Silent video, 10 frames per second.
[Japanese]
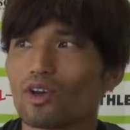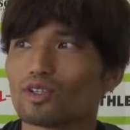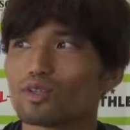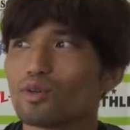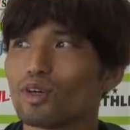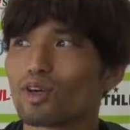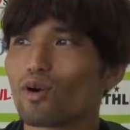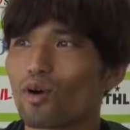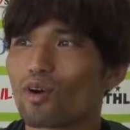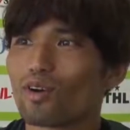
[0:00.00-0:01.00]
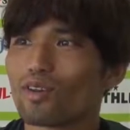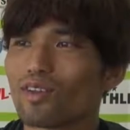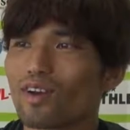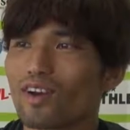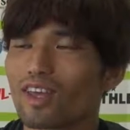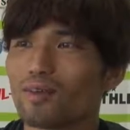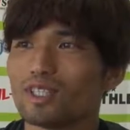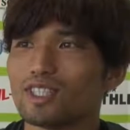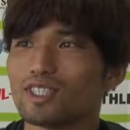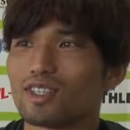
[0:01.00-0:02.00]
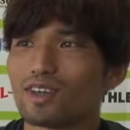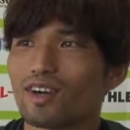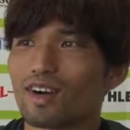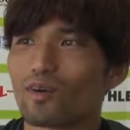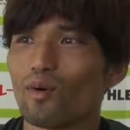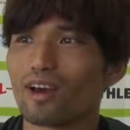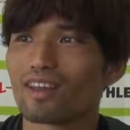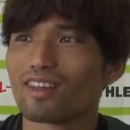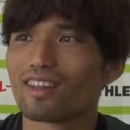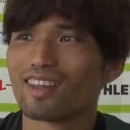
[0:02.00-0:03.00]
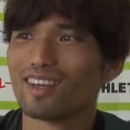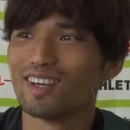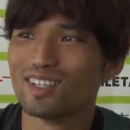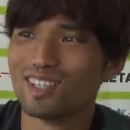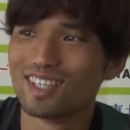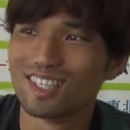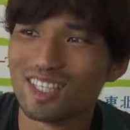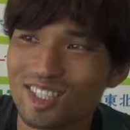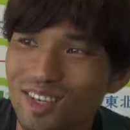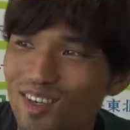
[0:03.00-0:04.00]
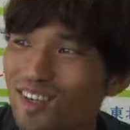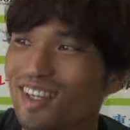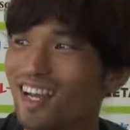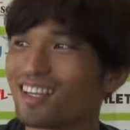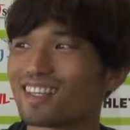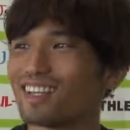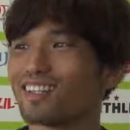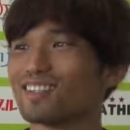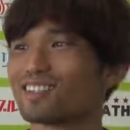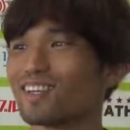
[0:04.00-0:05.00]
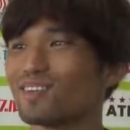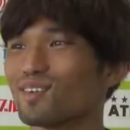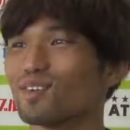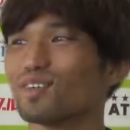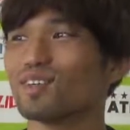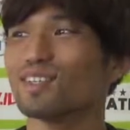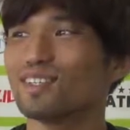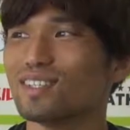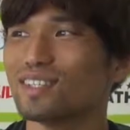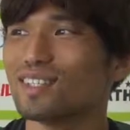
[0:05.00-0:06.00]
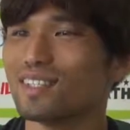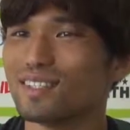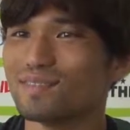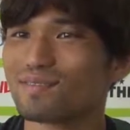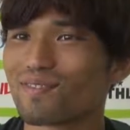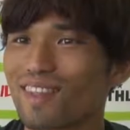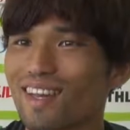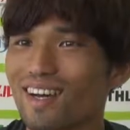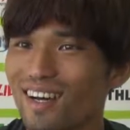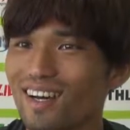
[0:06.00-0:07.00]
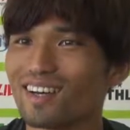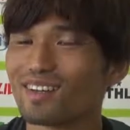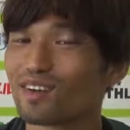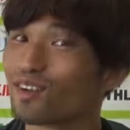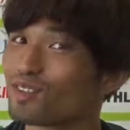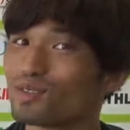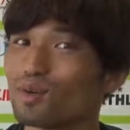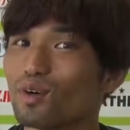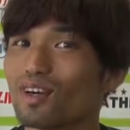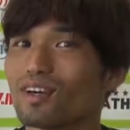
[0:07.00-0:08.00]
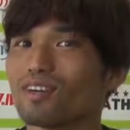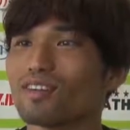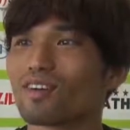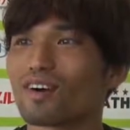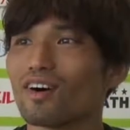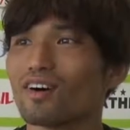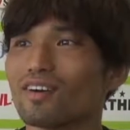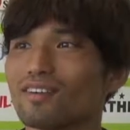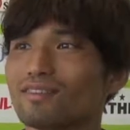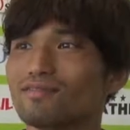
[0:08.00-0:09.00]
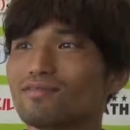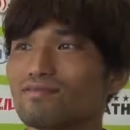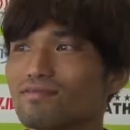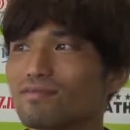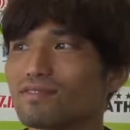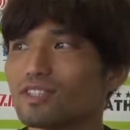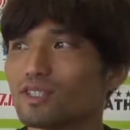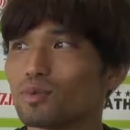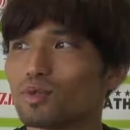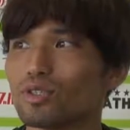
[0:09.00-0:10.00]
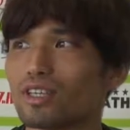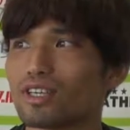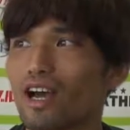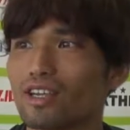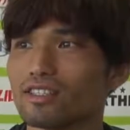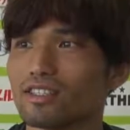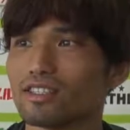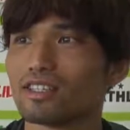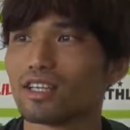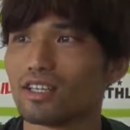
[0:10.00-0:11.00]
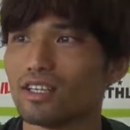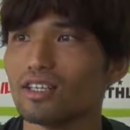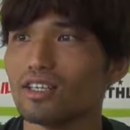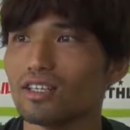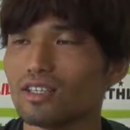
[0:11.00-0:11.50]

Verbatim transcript: やすごいなんか厳しいっていうか怖いっていう印象を抱いてたんですけどみんな最初そうです、はい、はい、すごいなんかチームの雰囲気大事にしたり